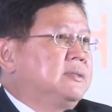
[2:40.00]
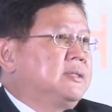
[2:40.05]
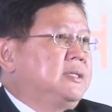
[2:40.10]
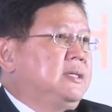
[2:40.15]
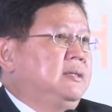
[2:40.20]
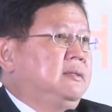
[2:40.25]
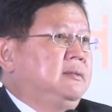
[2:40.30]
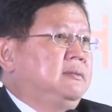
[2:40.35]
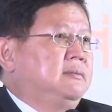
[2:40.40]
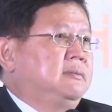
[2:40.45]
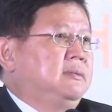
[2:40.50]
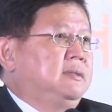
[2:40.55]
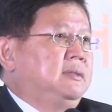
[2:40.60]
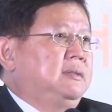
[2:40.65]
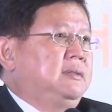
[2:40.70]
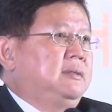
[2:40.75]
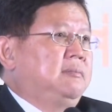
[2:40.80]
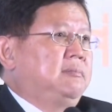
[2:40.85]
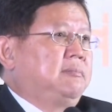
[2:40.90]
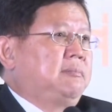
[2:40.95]
ซึ่ง
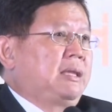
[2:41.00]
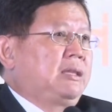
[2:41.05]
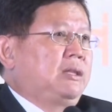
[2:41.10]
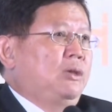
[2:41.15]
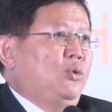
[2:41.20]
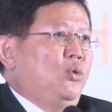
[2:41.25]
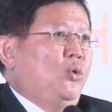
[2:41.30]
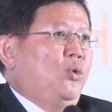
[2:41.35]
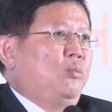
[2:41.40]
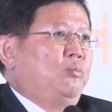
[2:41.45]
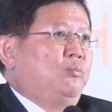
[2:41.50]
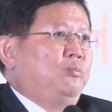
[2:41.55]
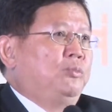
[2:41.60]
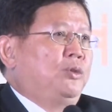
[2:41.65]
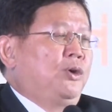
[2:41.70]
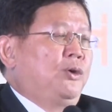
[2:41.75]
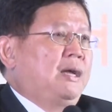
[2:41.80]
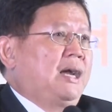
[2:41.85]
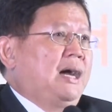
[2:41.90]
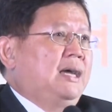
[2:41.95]
ปฏิรูป
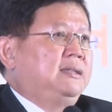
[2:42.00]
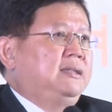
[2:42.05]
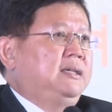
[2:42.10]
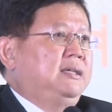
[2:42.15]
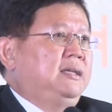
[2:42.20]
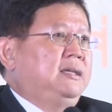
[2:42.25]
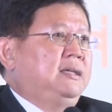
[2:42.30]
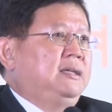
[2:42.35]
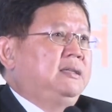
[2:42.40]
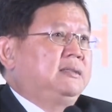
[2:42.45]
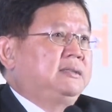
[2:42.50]
โดยการที่